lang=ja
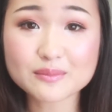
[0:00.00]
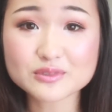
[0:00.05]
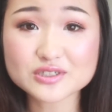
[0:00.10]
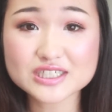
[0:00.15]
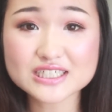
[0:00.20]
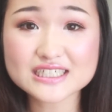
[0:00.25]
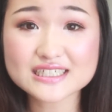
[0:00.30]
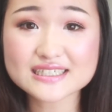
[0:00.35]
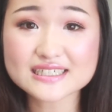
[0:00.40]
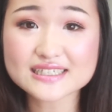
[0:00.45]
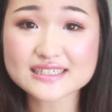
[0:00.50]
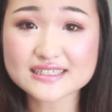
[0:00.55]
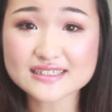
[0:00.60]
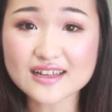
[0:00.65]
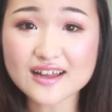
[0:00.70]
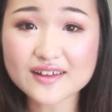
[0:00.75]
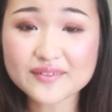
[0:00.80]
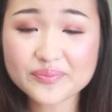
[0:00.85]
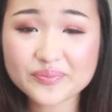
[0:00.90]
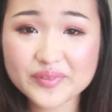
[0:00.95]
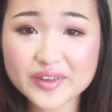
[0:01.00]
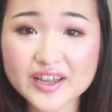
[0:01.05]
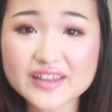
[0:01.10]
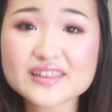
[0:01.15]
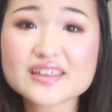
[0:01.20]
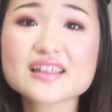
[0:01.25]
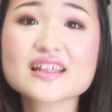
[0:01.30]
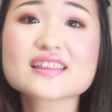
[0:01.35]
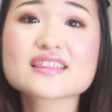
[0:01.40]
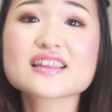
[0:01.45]
もう親切な
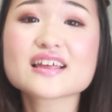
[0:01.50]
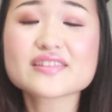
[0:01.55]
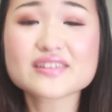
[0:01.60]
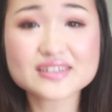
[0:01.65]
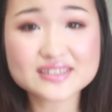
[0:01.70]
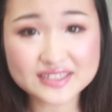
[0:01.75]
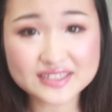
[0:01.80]
方だったんで